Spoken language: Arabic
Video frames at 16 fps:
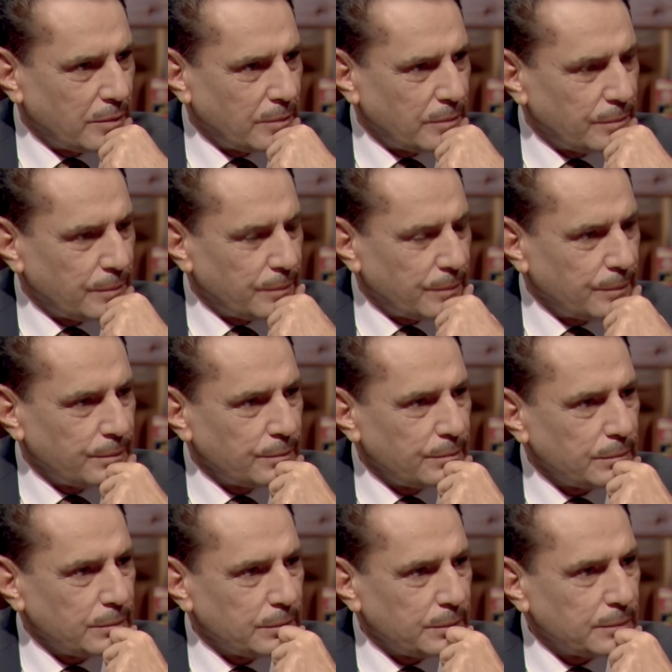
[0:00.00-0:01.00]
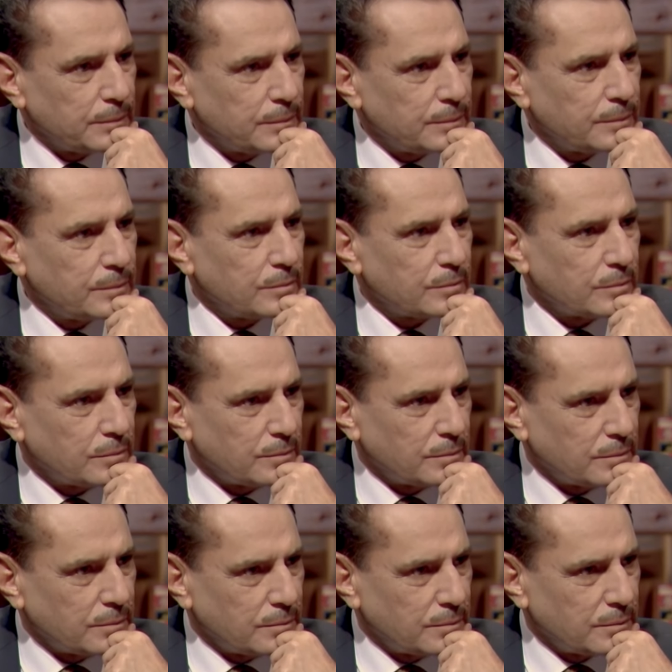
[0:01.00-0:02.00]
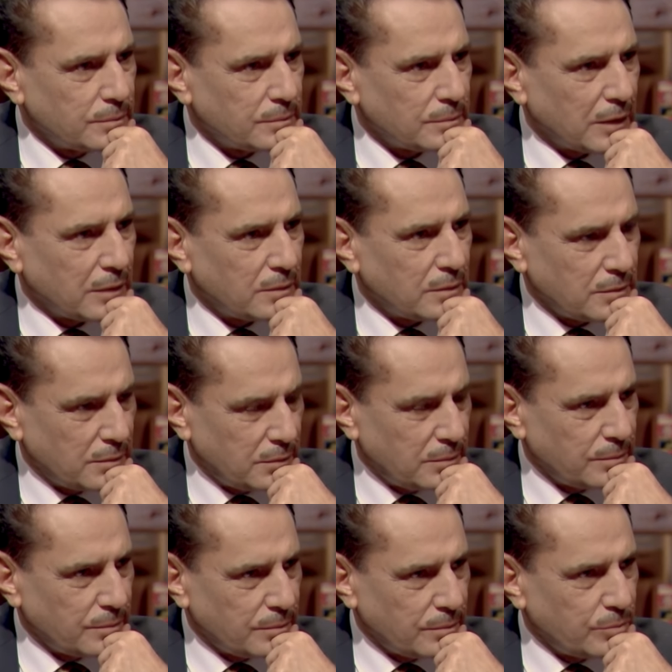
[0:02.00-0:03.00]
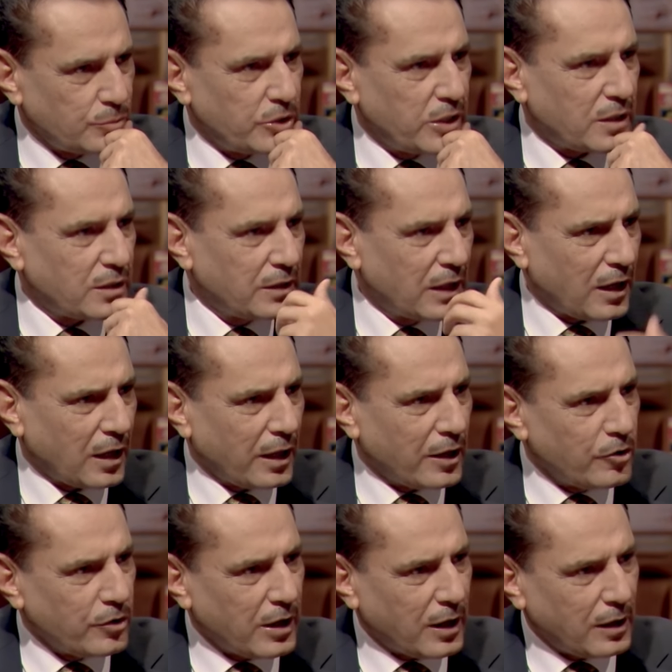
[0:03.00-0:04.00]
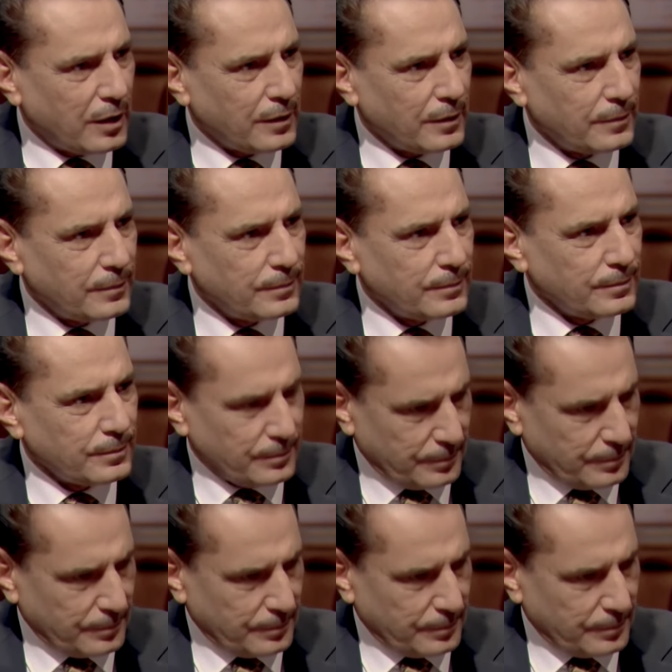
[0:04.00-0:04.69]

الكتاب جابه دكتور عباس ساعد الله يرحمه مدير الدائره القانونيه كان ايه